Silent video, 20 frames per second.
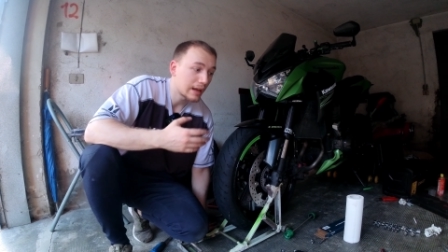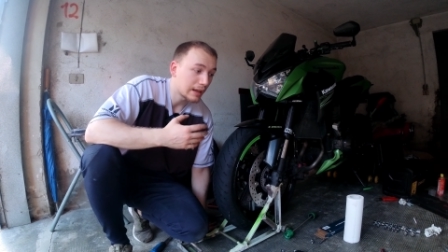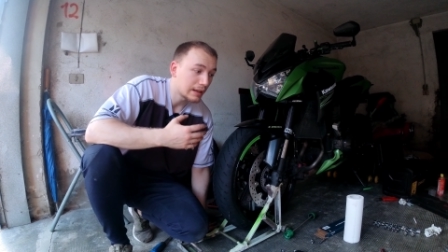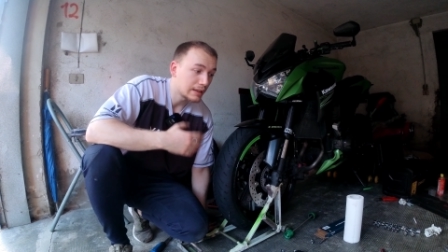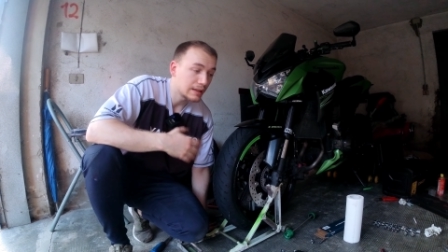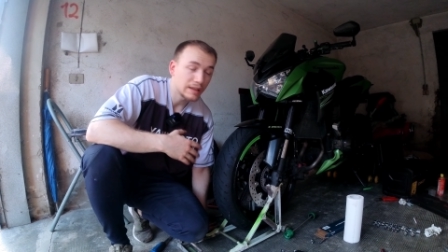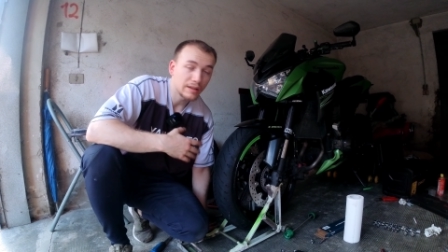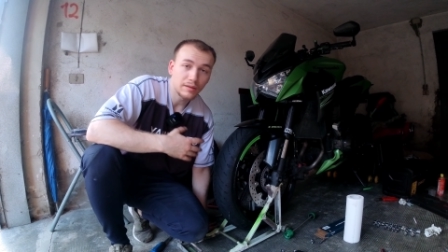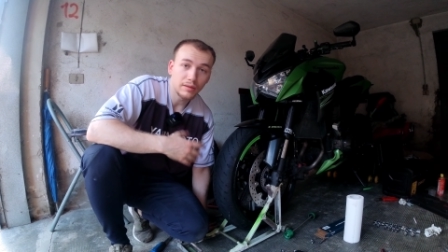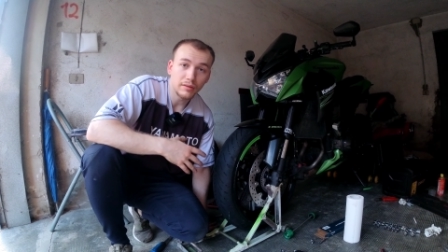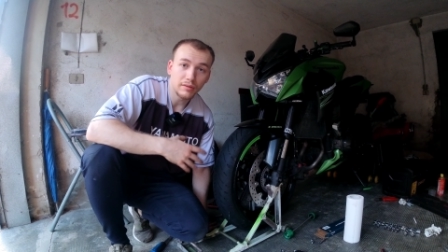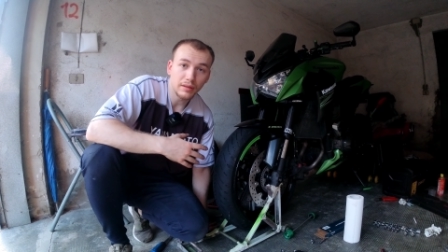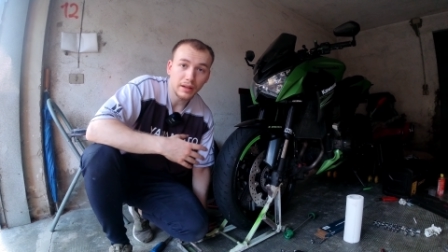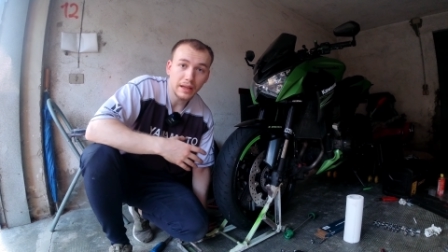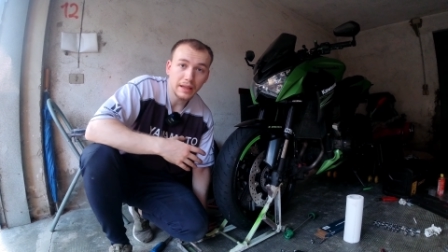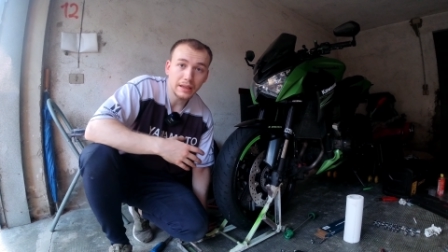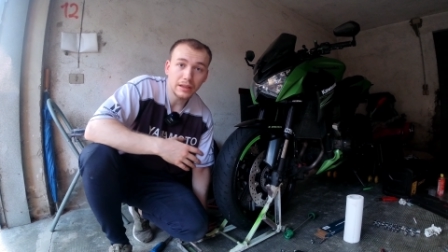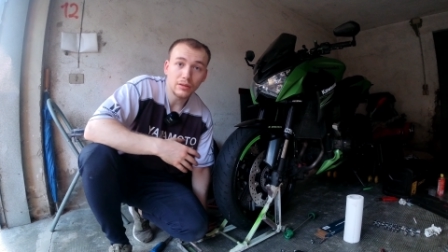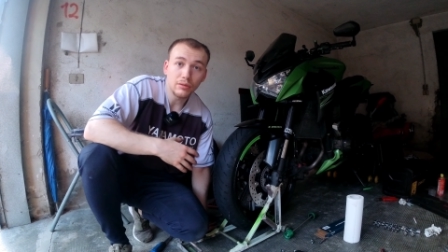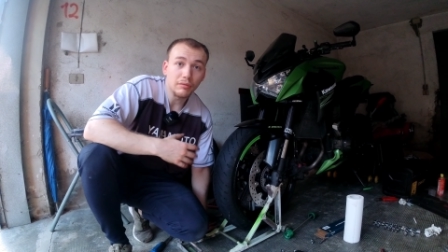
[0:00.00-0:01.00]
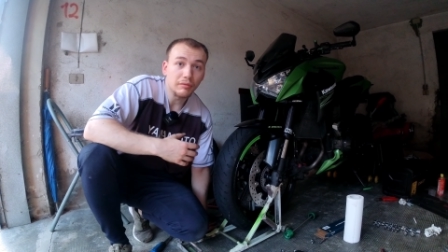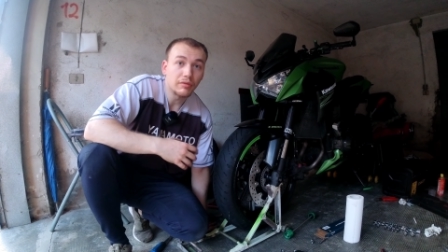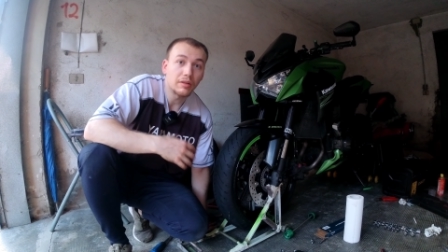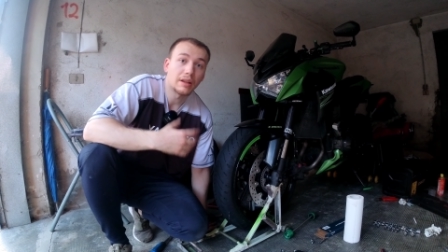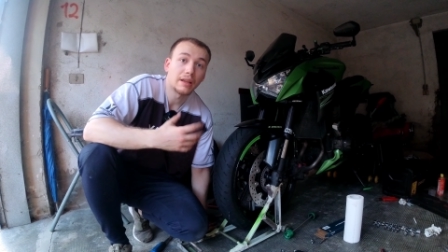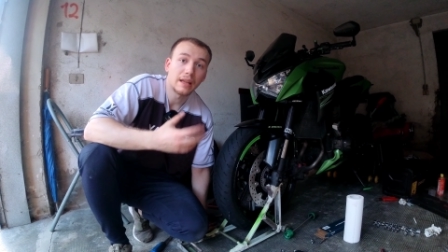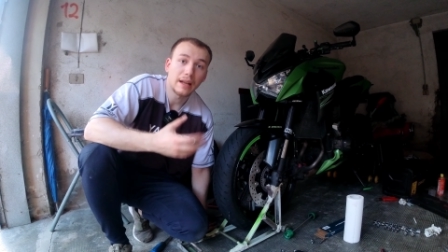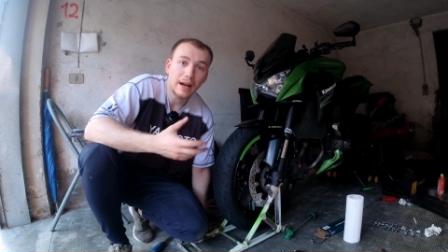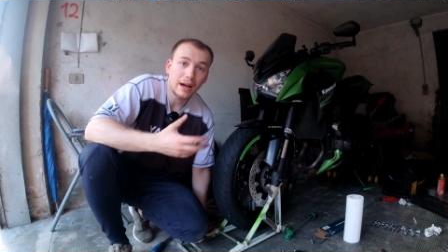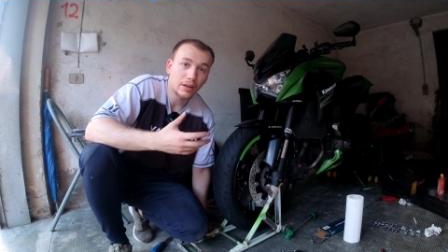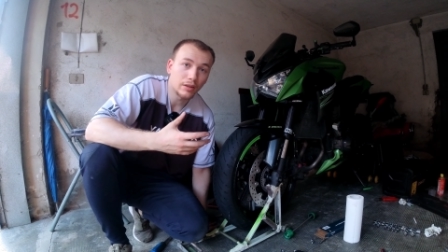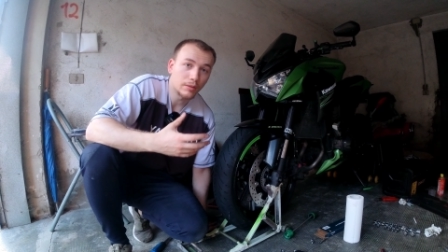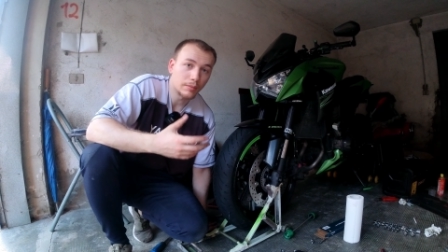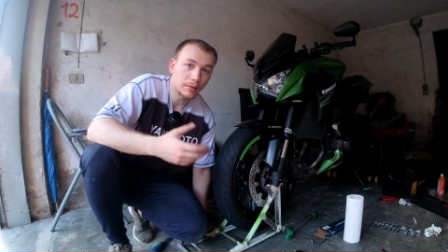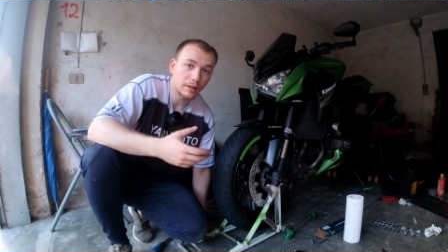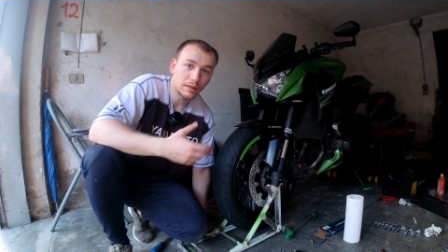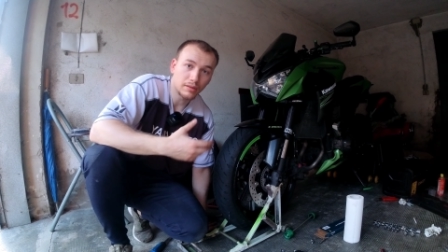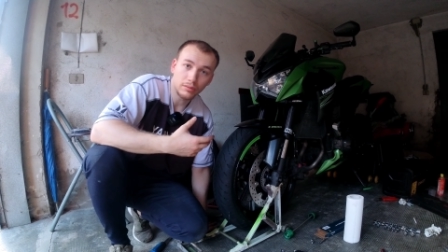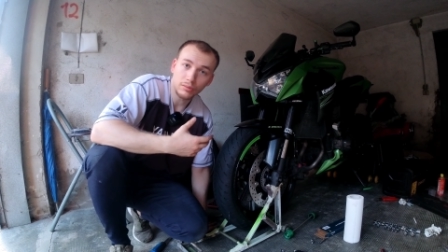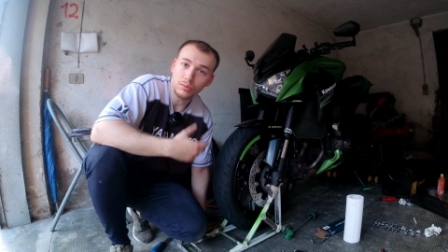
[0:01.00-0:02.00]
che all'inizio i freni non freneranno
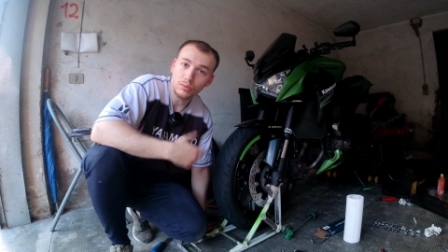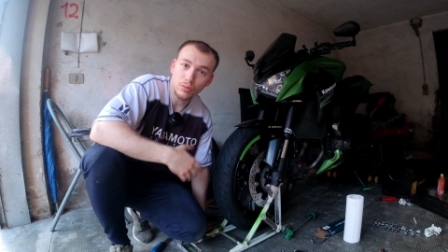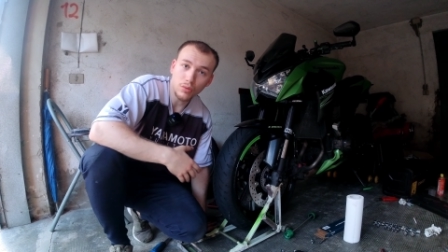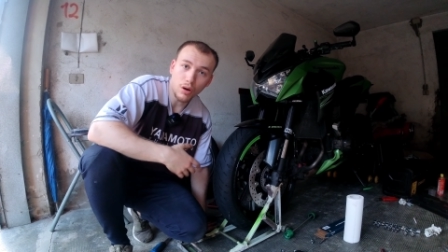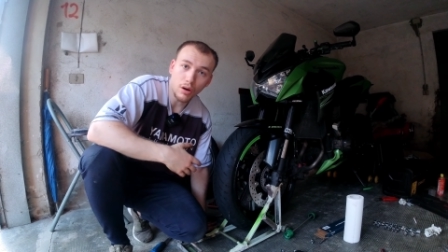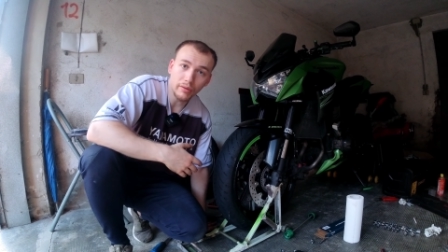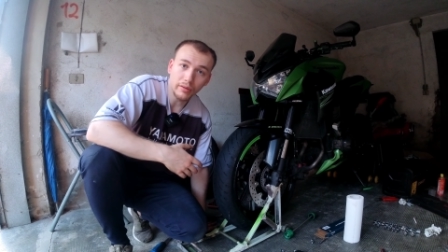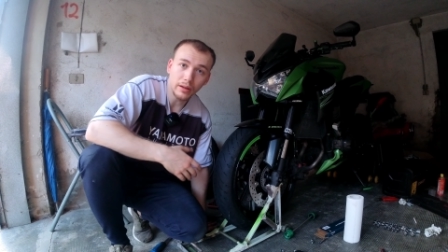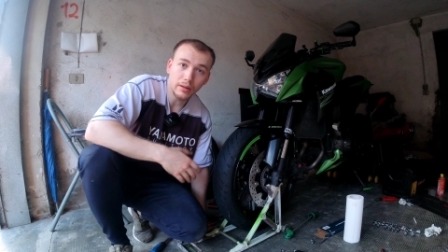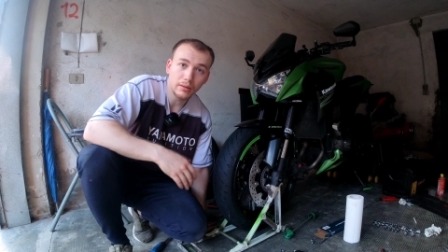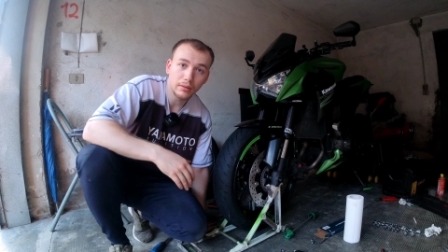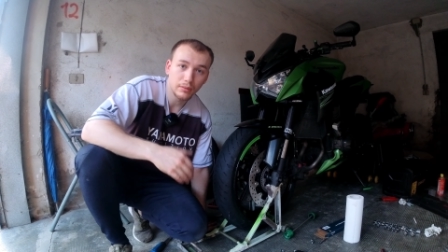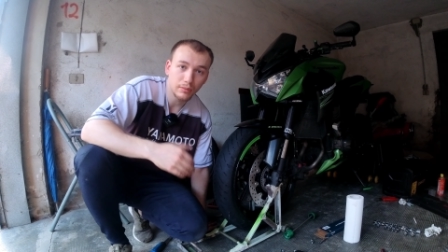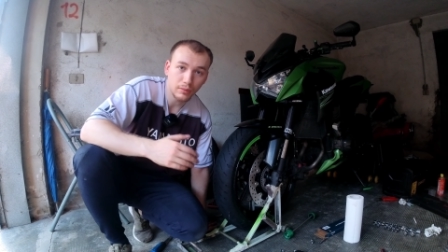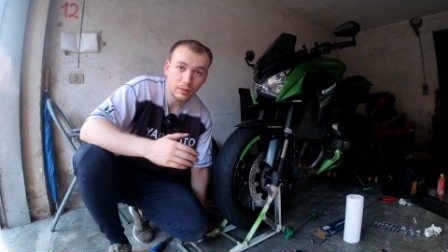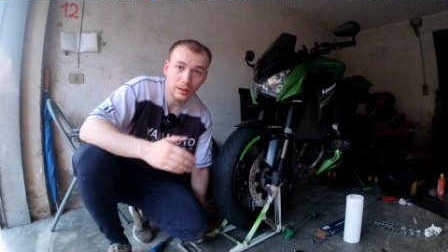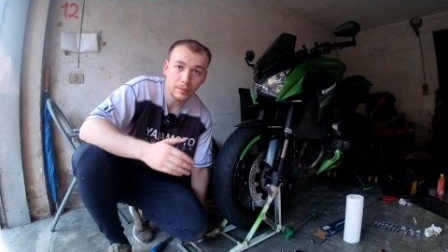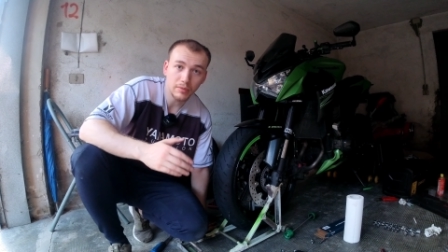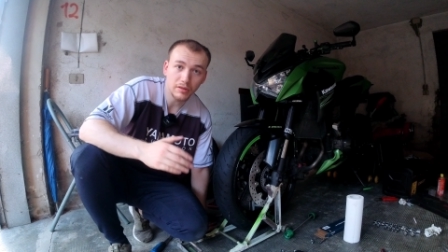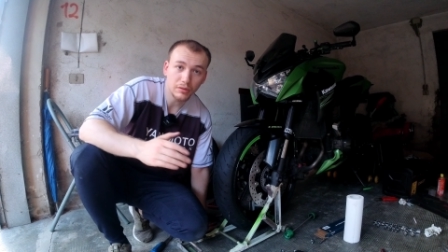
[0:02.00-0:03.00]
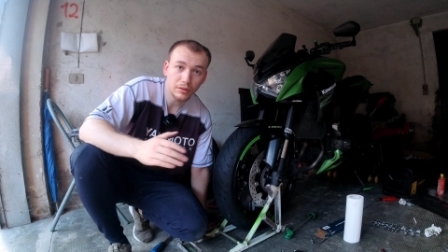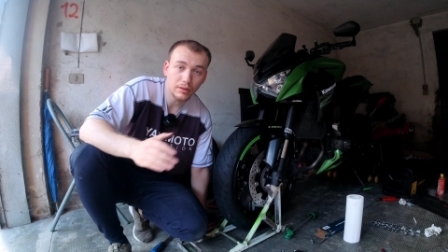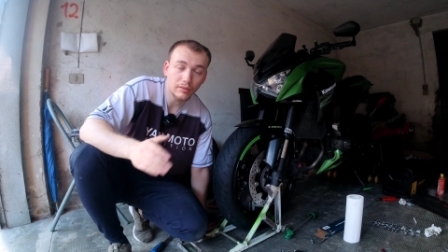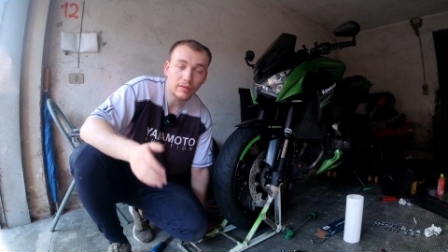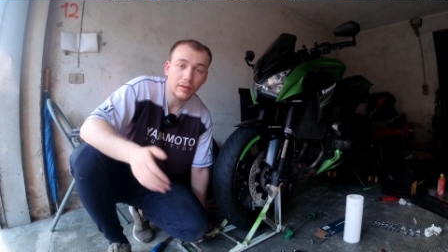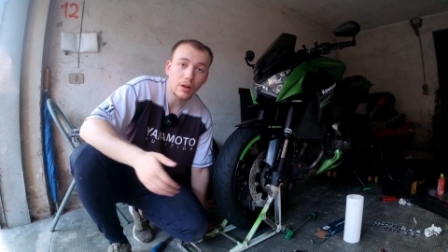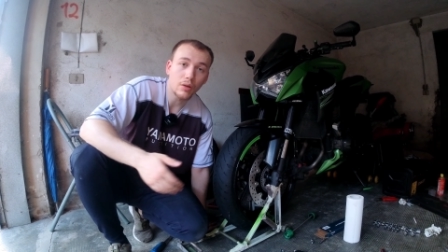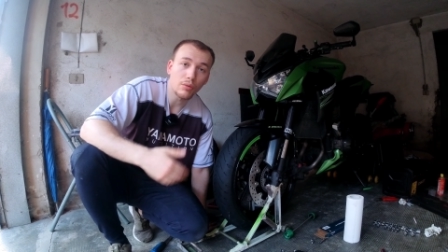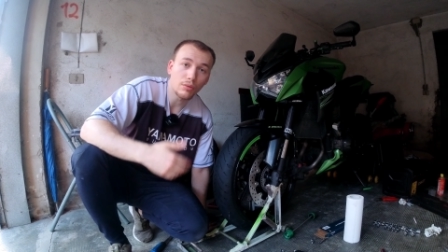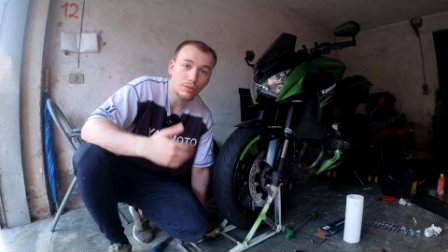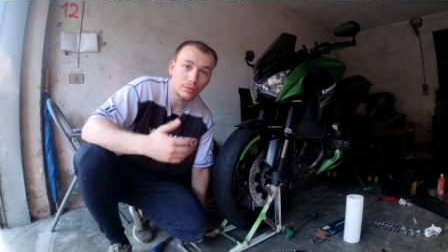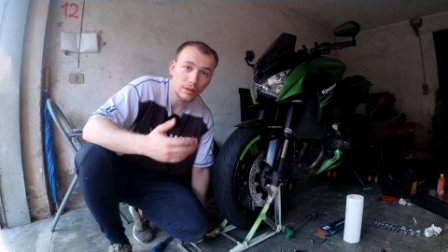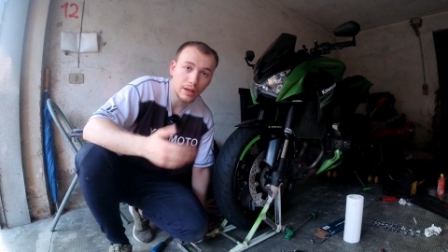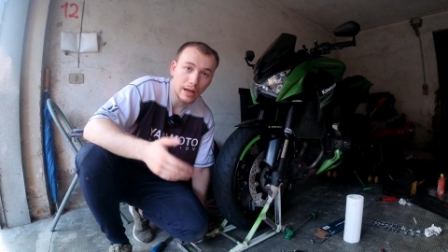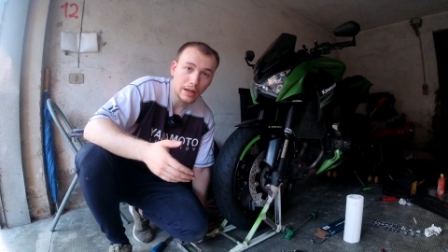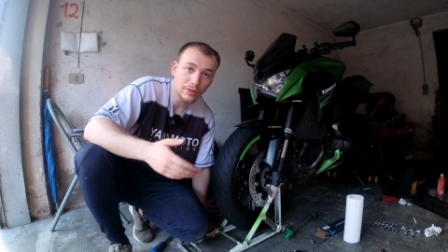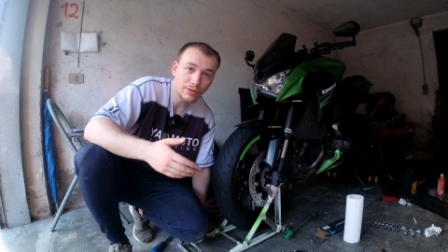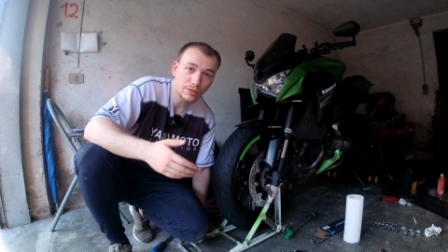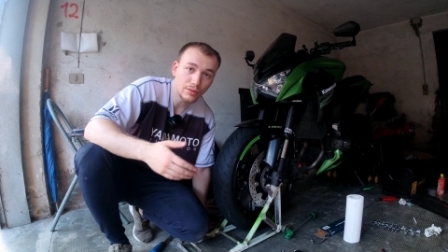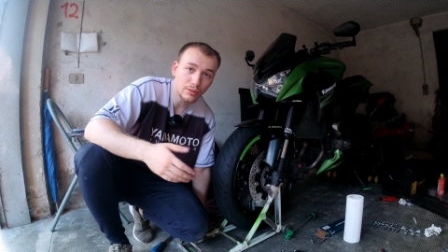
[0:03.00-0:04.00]
perché sono nuovi, quindi bisogna fare un
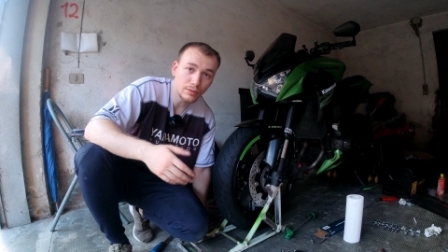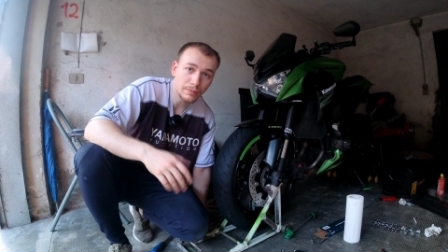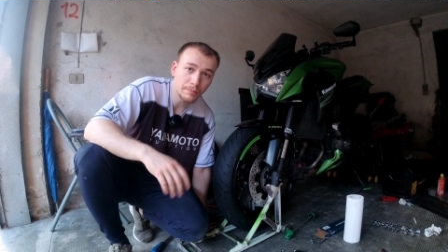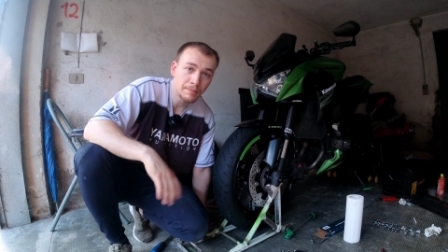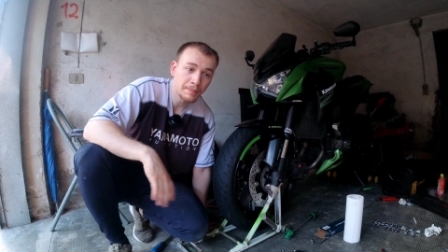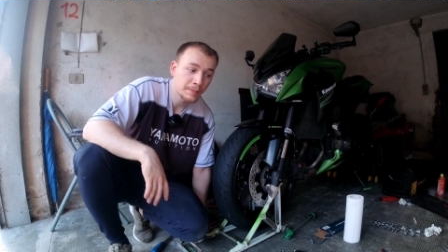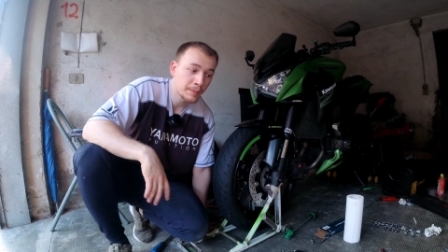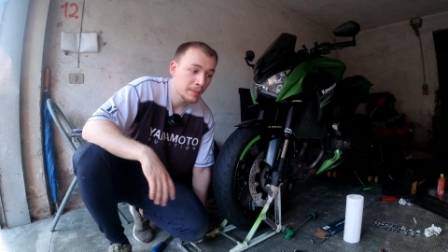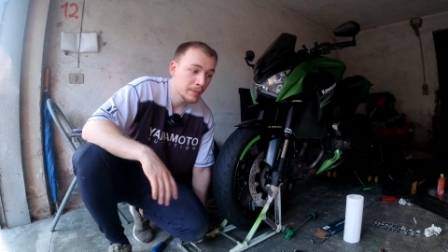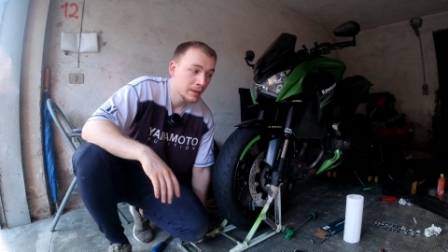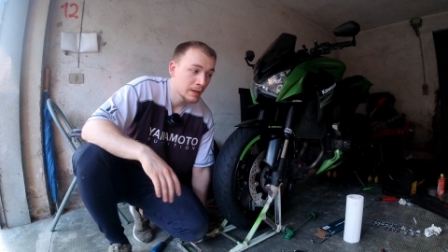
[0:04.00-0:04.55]
rodaggio